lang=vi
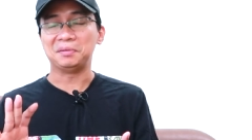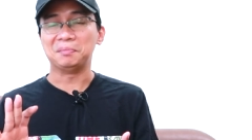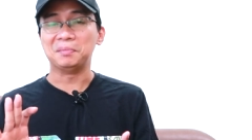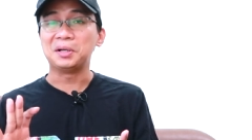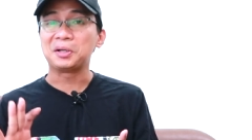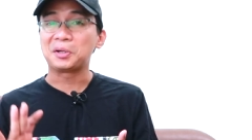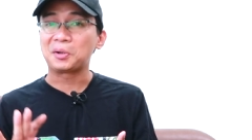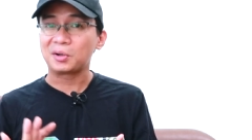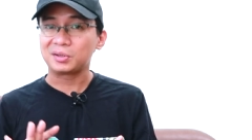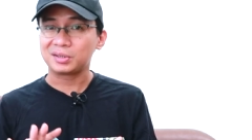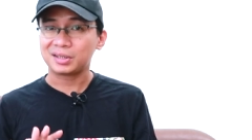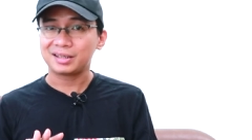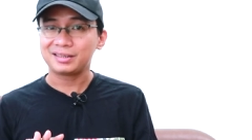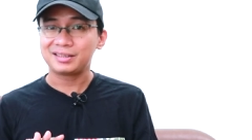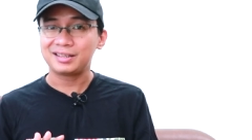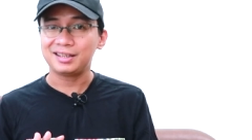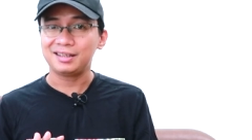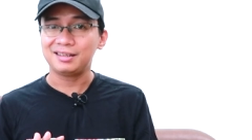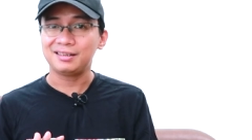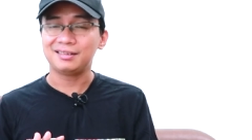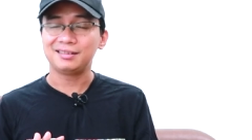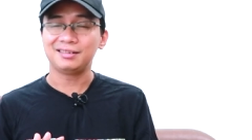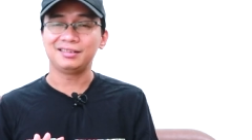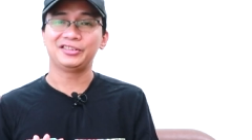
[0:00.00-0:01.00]
thì mới có
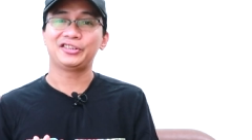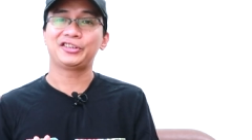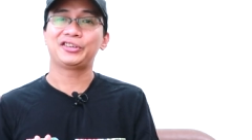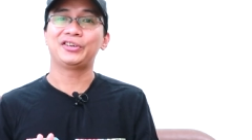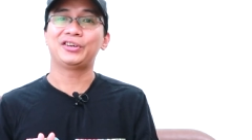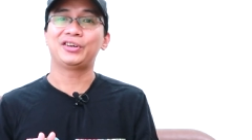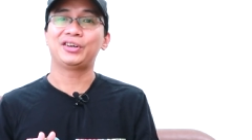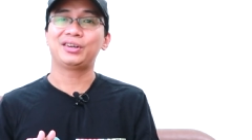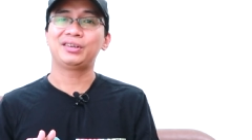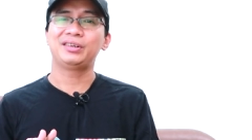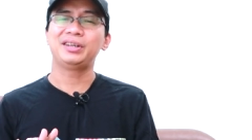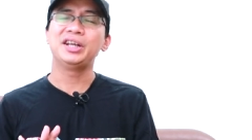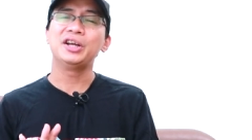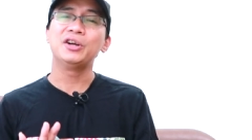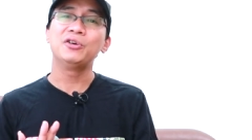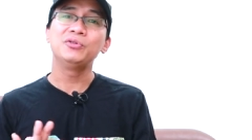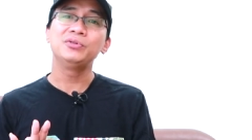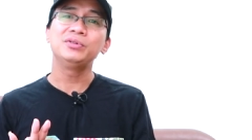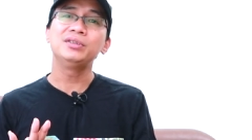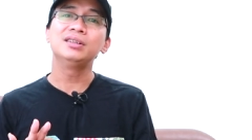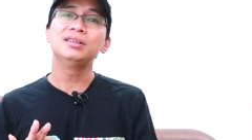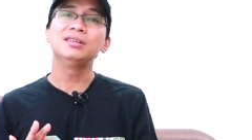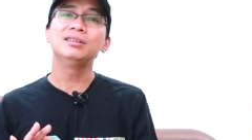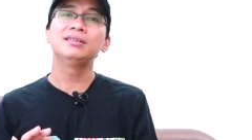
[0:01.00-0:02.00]
giá trị do đó
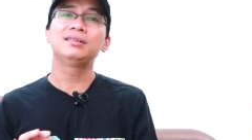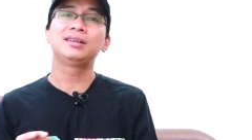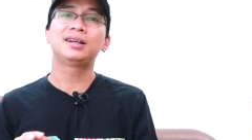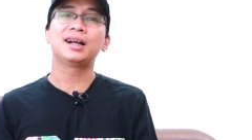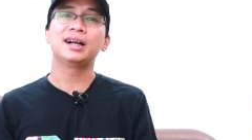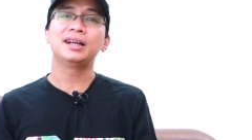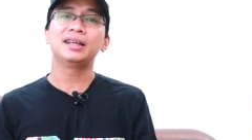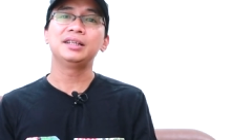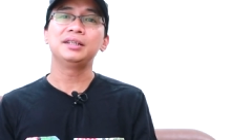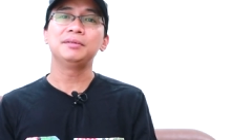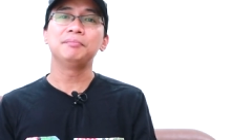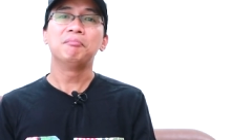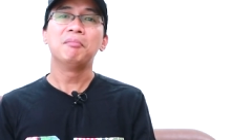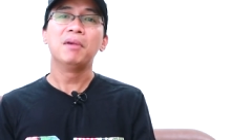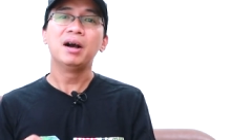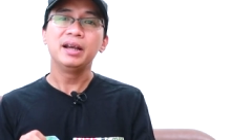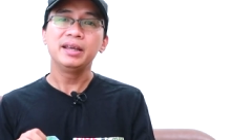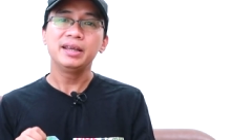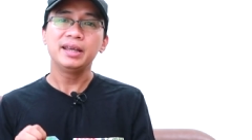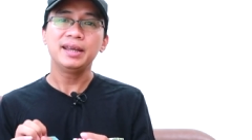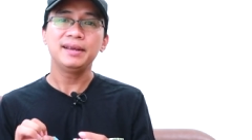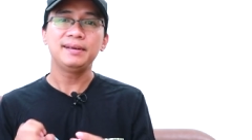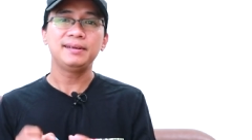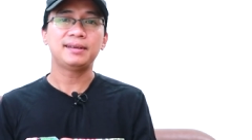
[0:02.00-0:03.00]
nếu như cây
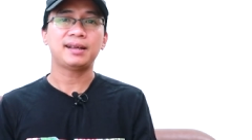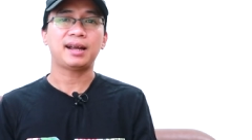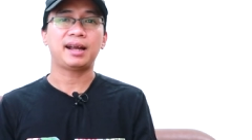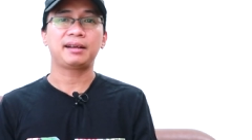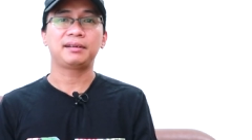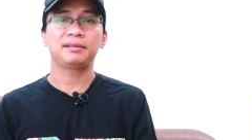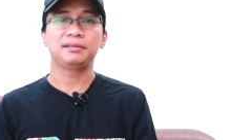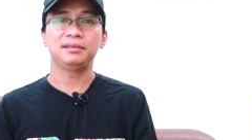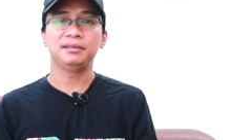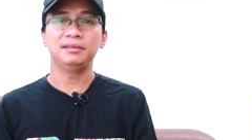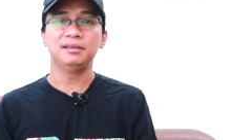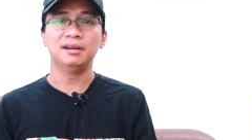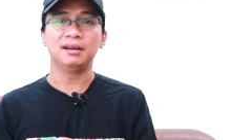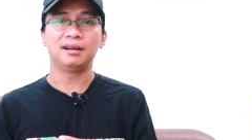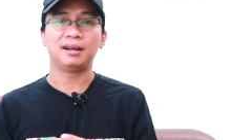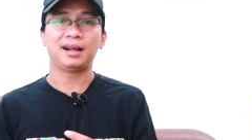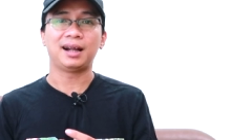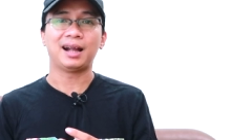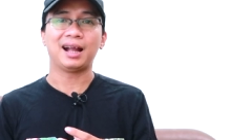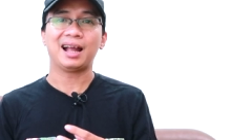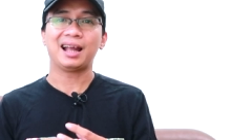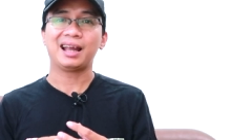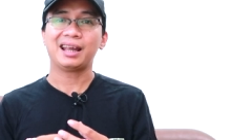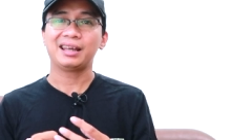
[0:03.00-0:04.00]
mới hình thành
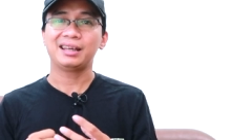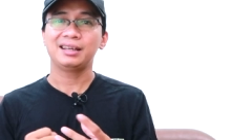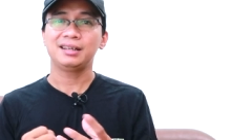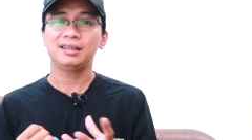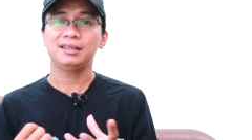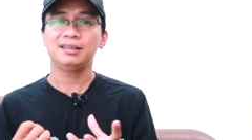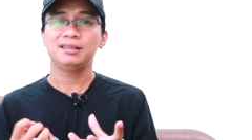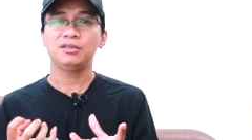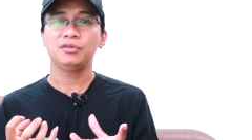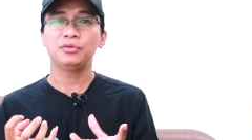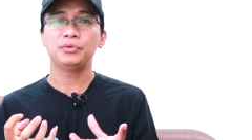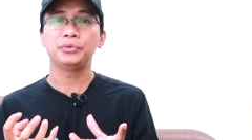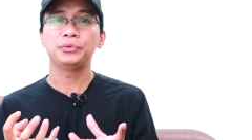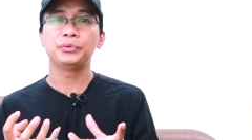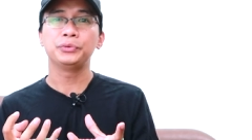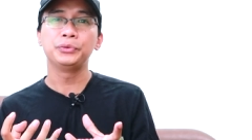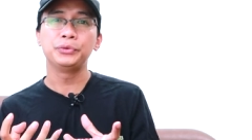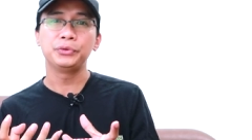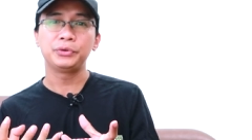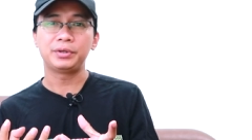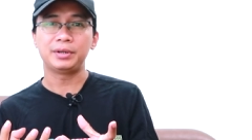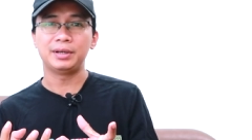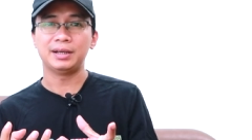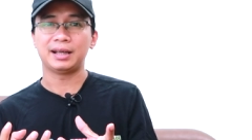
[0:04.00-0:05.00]
được cái
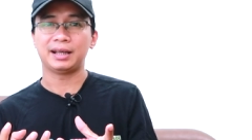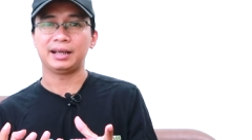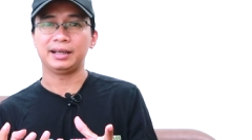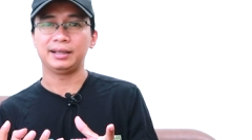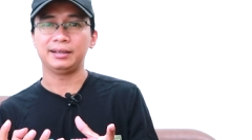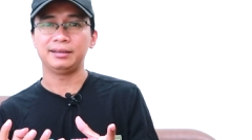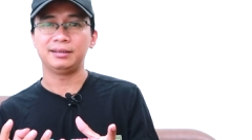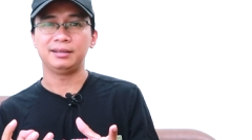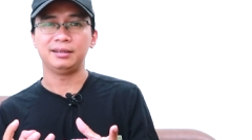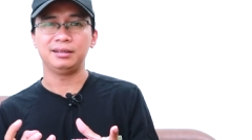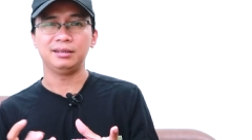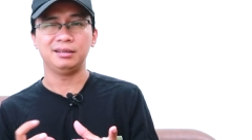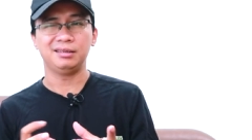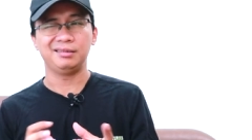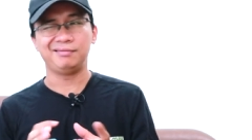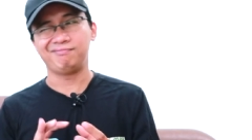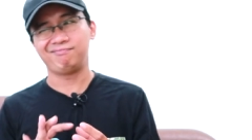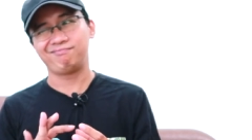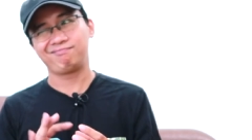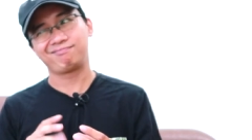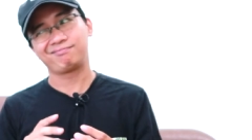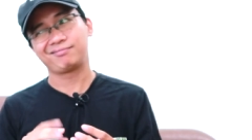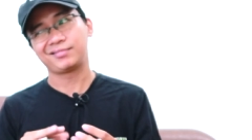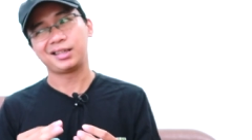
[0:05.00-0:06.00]
uýt này
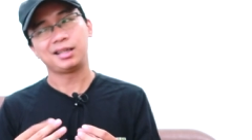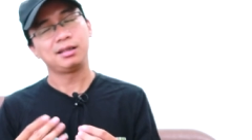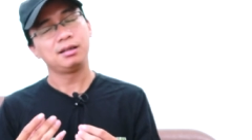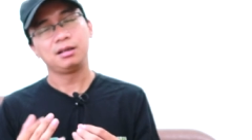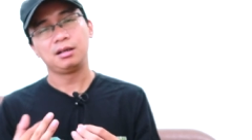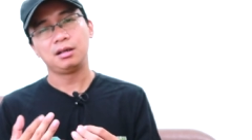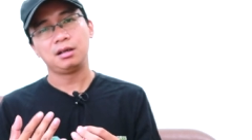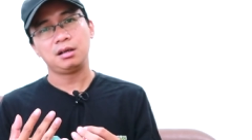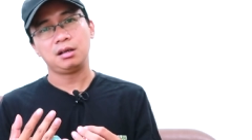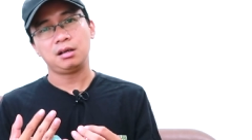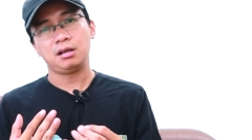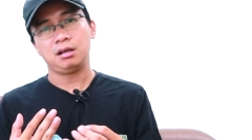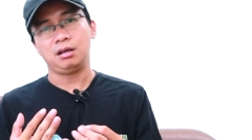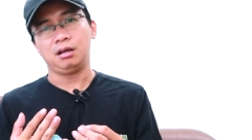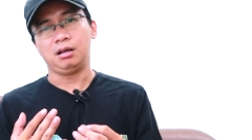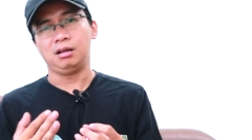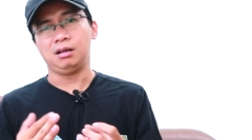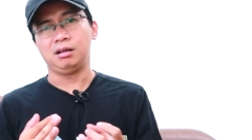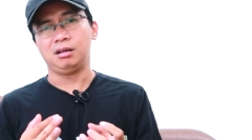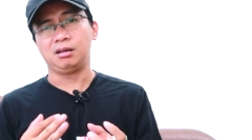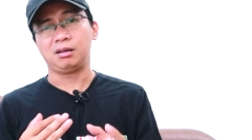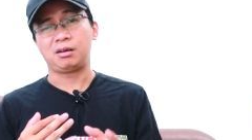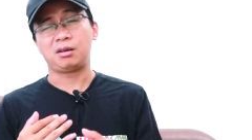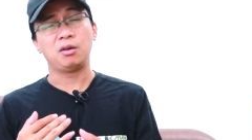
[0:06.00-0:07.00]
thì
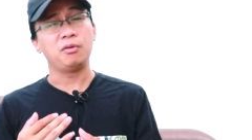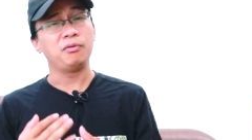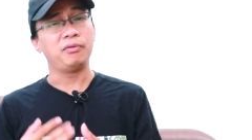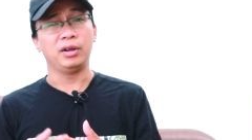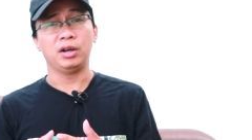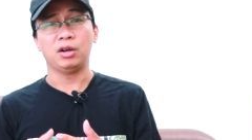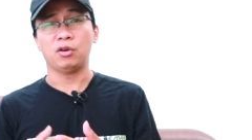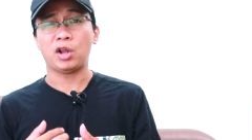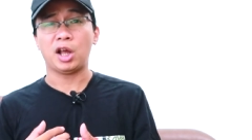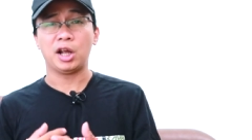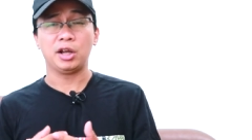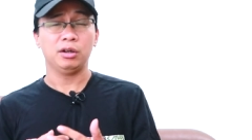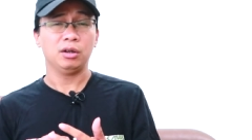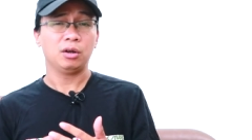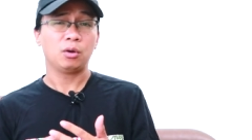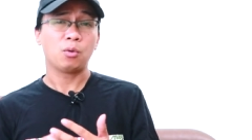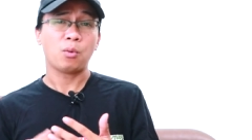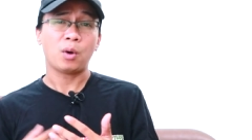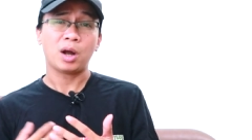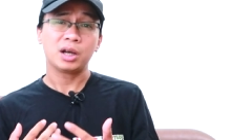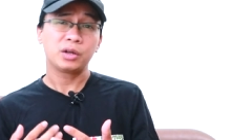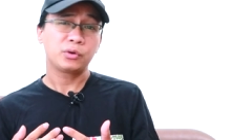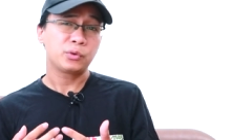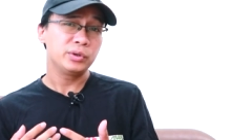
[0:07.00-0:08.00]
uh, không phải là
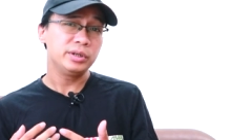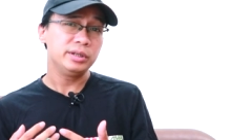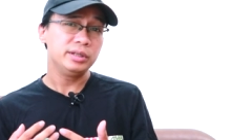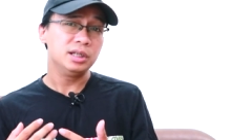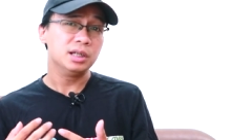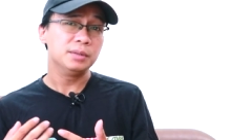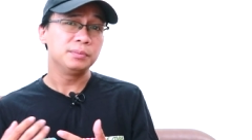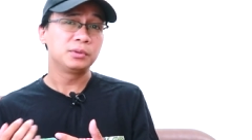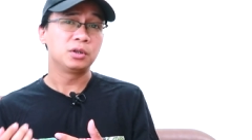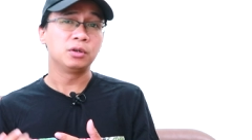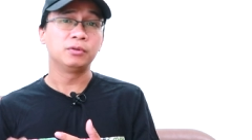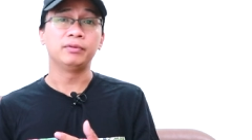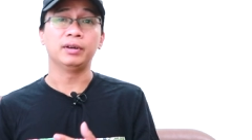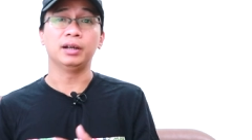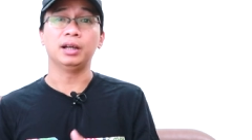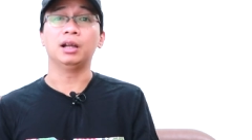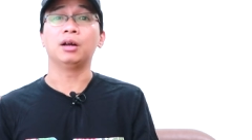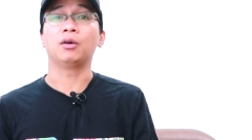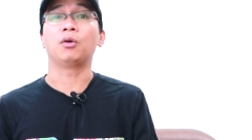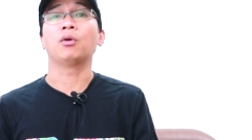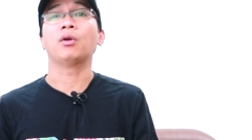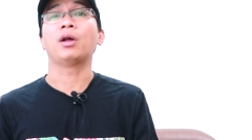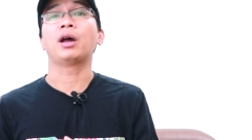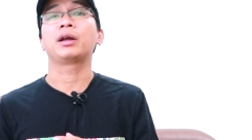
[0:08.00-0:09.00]
loại là quá là quý hiếm
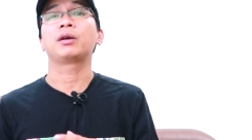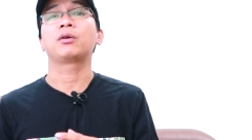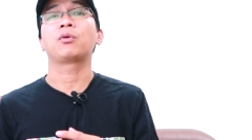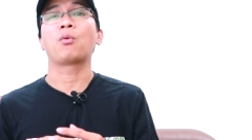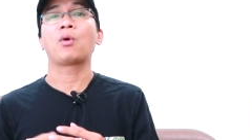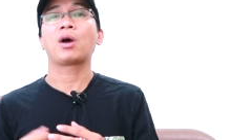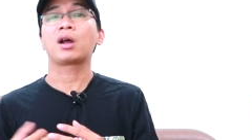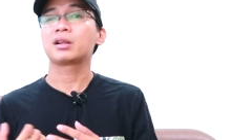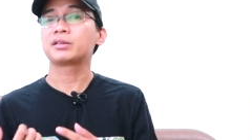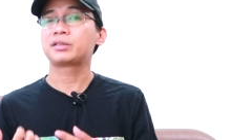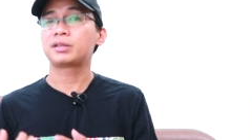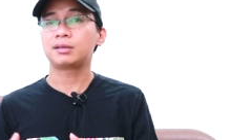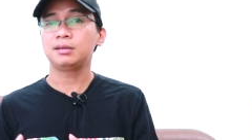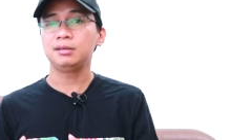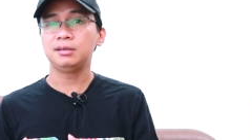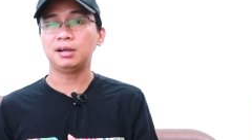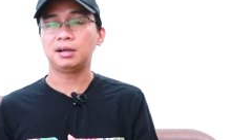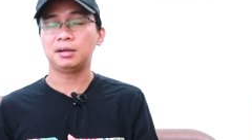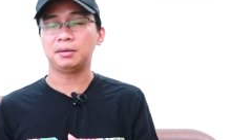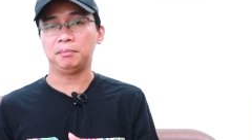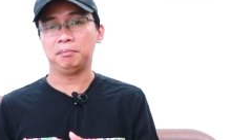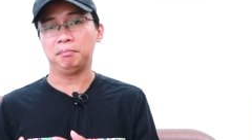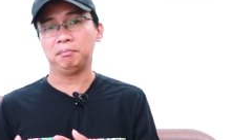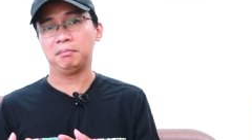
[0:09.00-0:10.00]
không phải là loại quá là
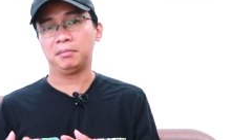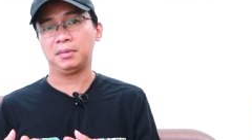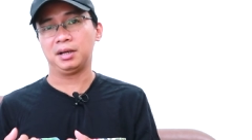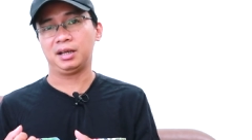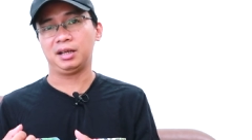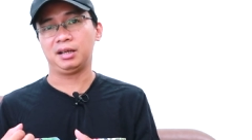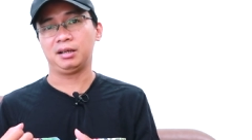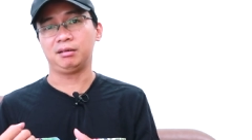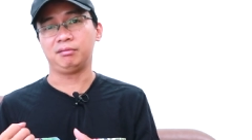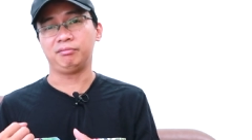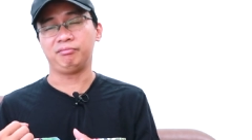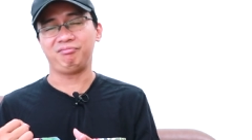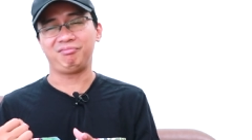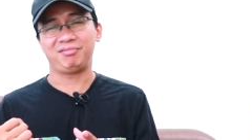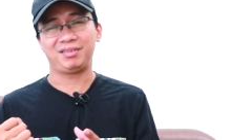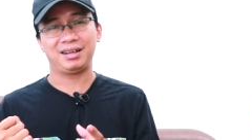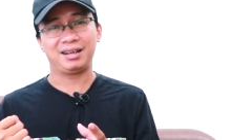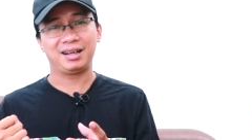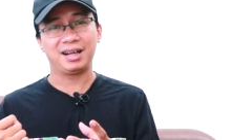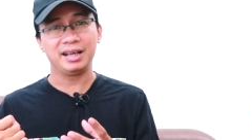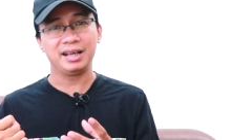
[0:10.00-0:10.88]
chất lượng mà